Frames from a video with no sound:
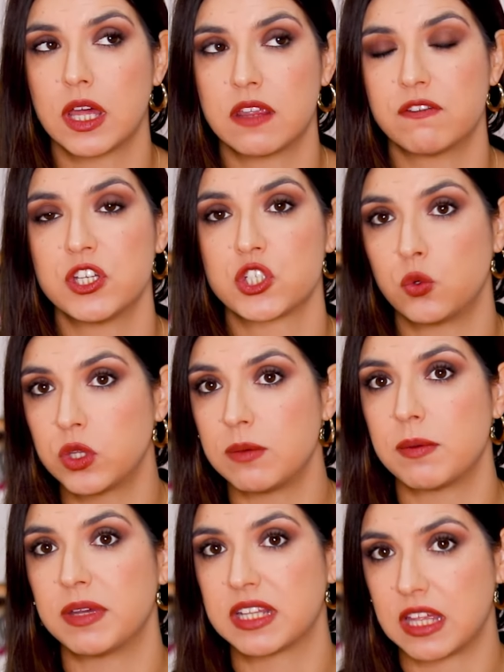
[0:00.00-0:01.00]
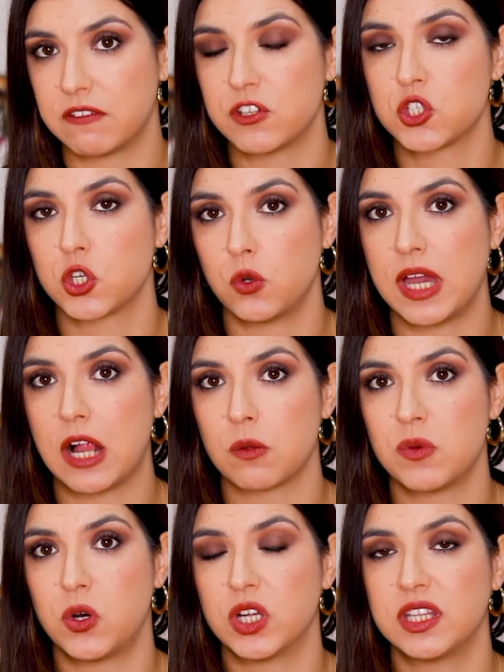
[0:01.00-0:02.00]
cada vez, ultimamente, cada vez que eu ia a
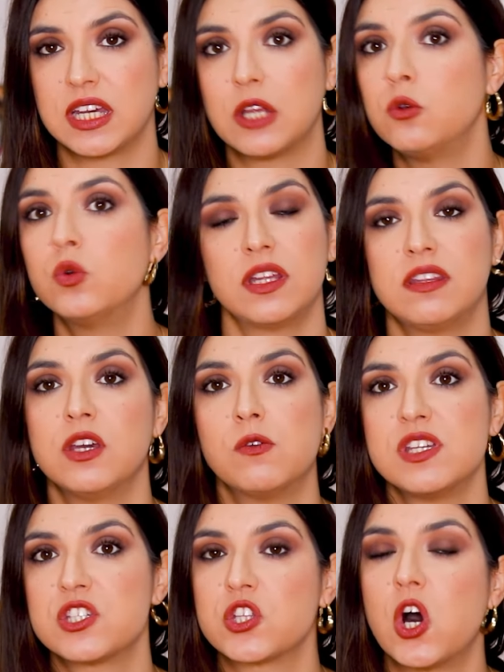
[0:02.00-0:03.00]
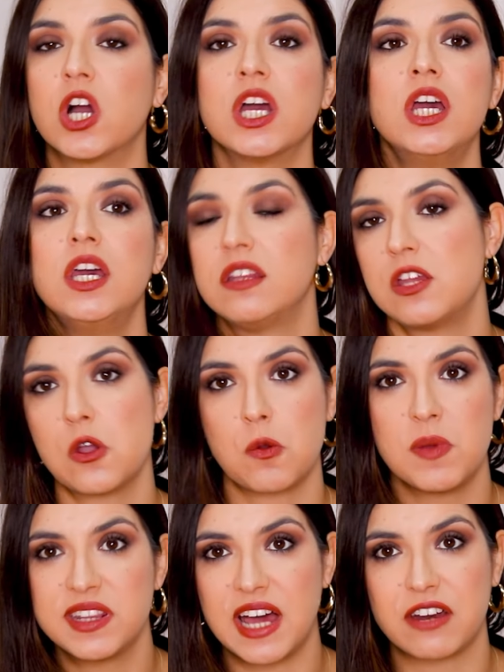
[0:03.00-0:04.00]
alguma ótica, nunca tinham em estoque, tinham que
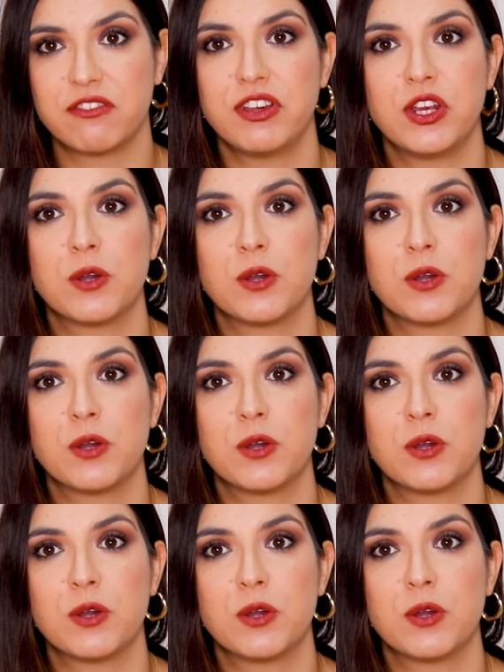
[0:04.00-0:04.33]
mandar vir.